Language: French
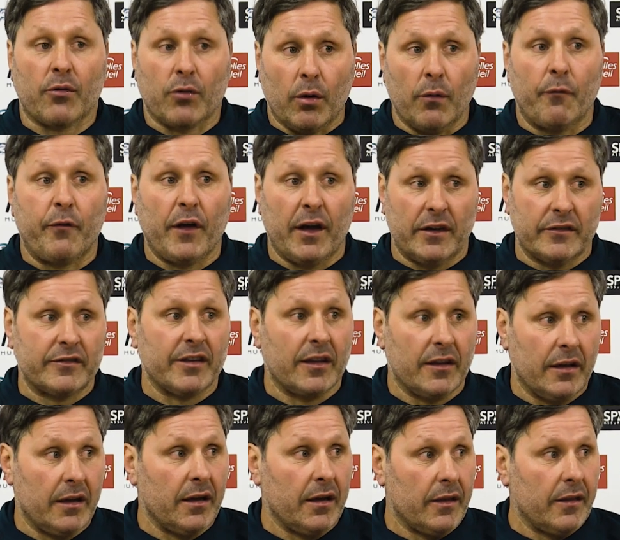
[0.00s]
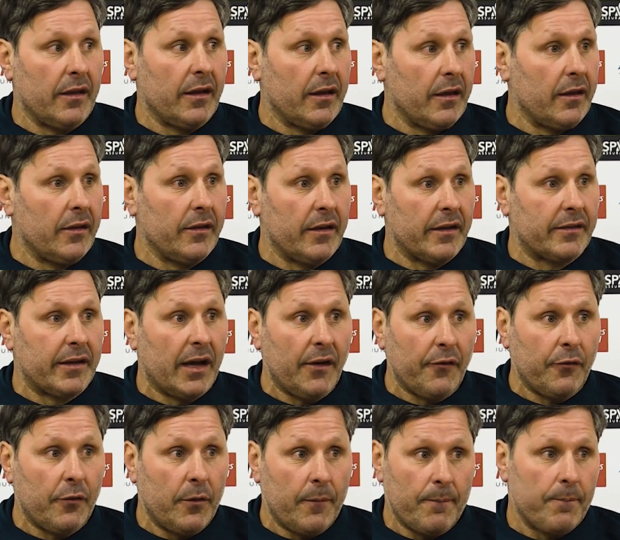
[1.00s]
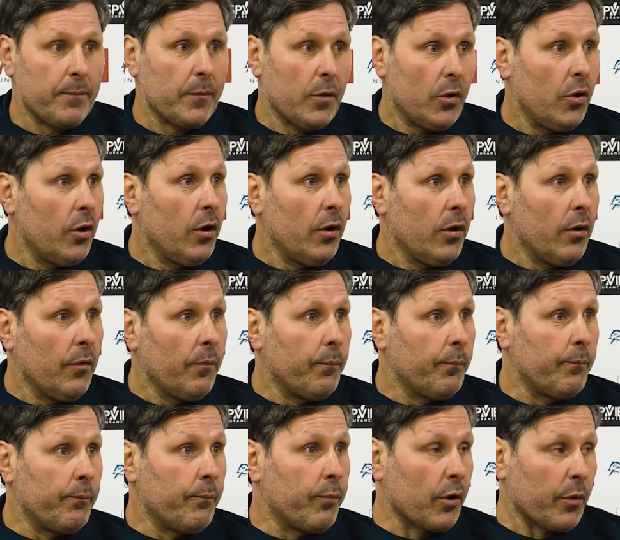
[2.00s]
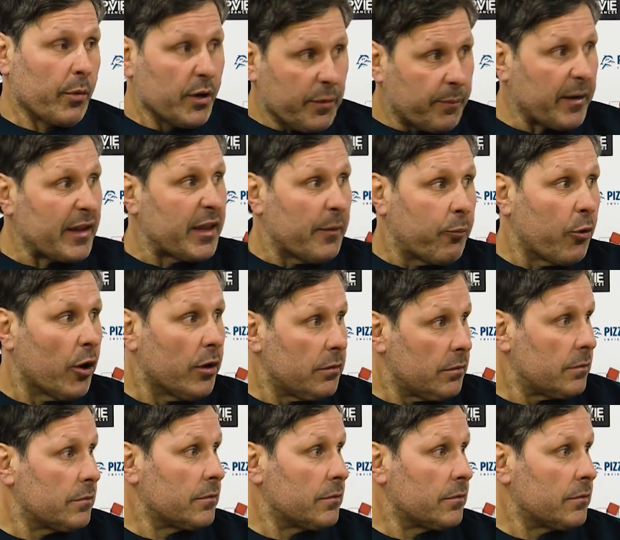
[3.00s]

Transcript: confiance des, staffs pour venir prendre des points.